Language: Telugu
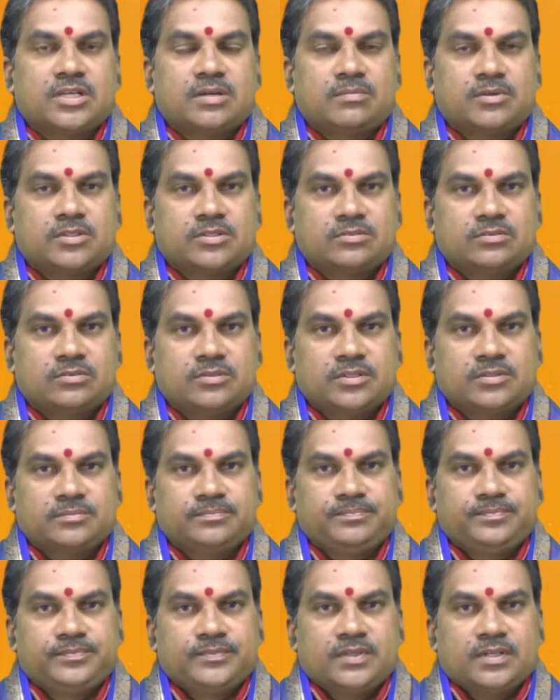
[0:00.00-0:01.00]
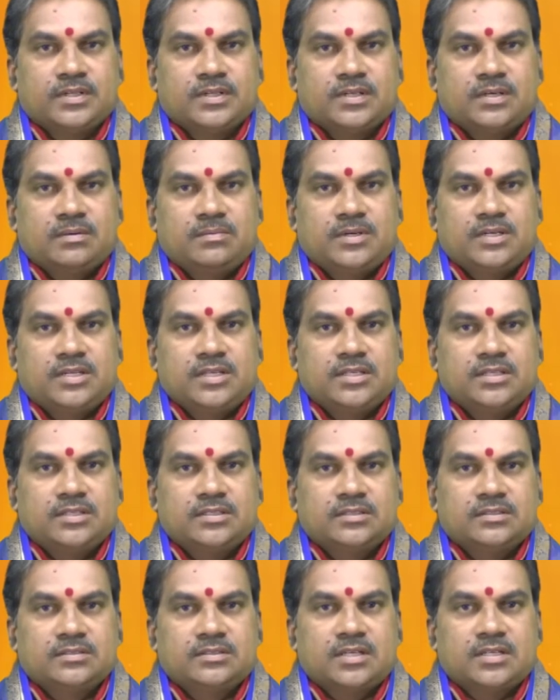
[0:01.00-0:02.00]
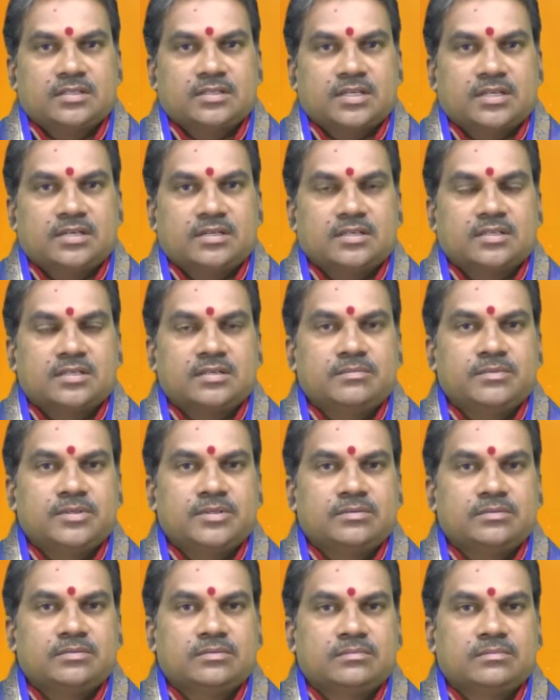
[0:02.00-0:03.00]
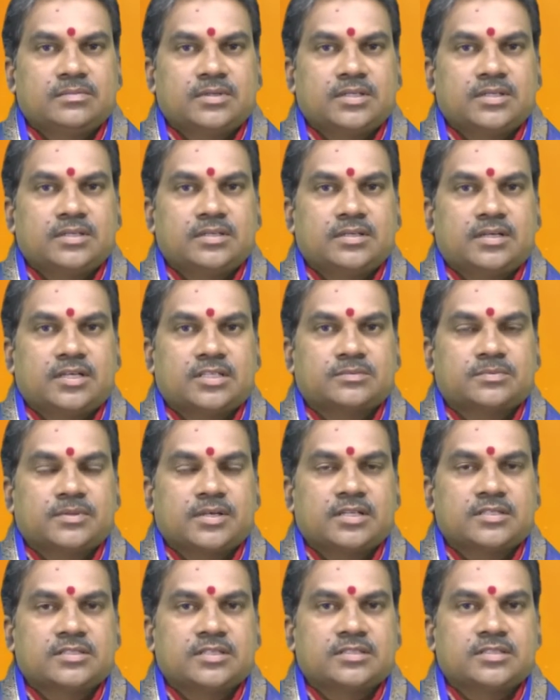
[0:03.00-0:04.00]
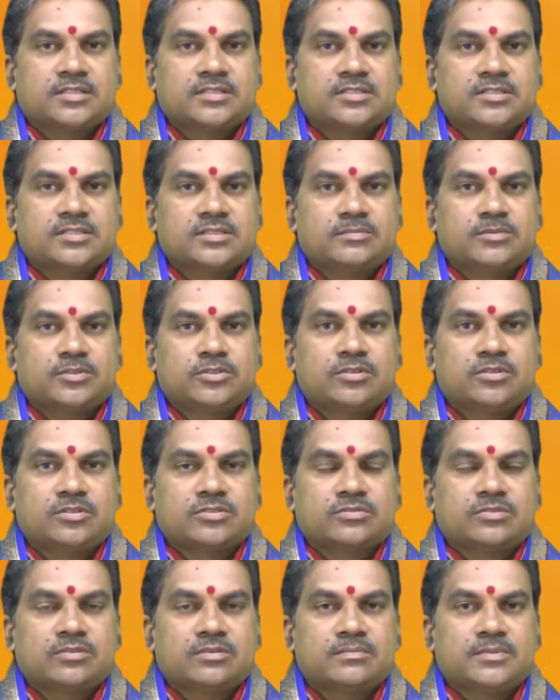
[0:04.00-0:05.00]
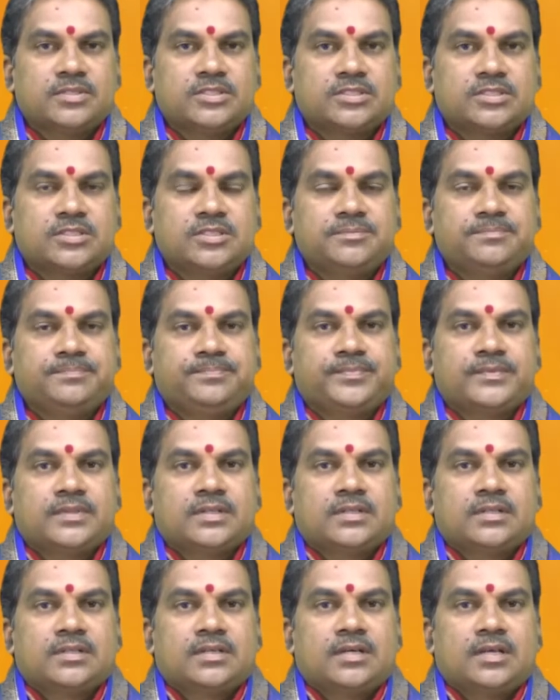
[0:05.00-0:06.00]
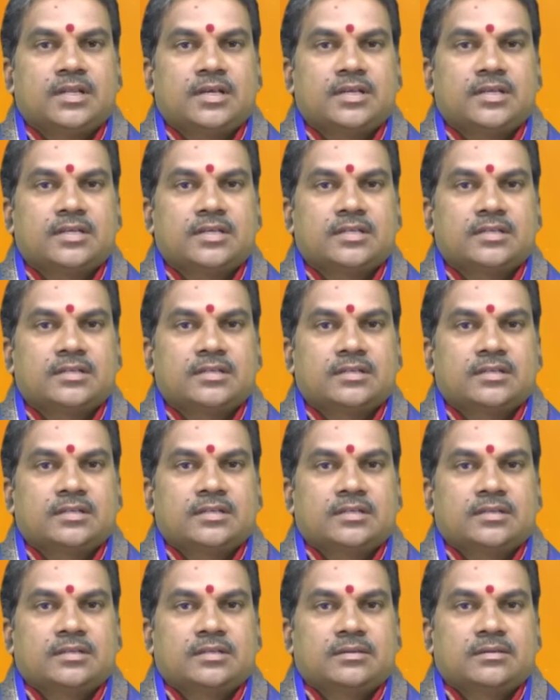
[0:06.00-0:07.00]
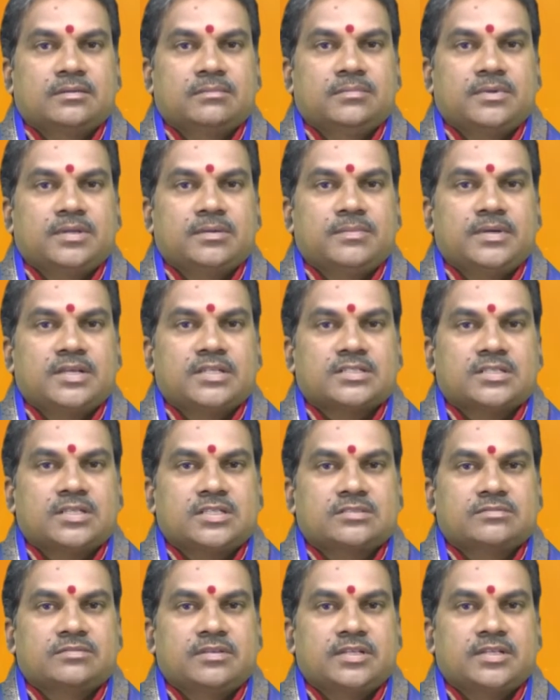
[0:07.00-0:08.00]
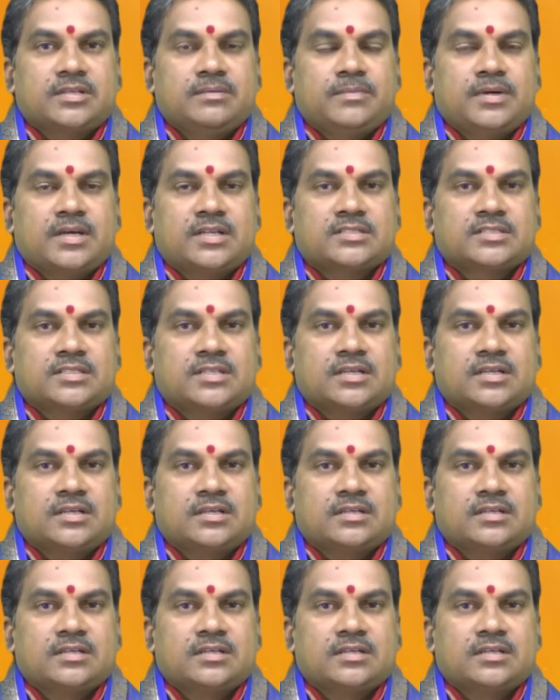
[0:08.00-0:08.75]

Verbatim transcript: కనబడుతోంది కాబట్టి దానికి తగ్గట్టుగా మీరు మరి హాస్పిటల్ సందర్శించి మందులు వేసుకోవడం మంచిది అలాగే మరి మేషరాశి వారికి మానసిక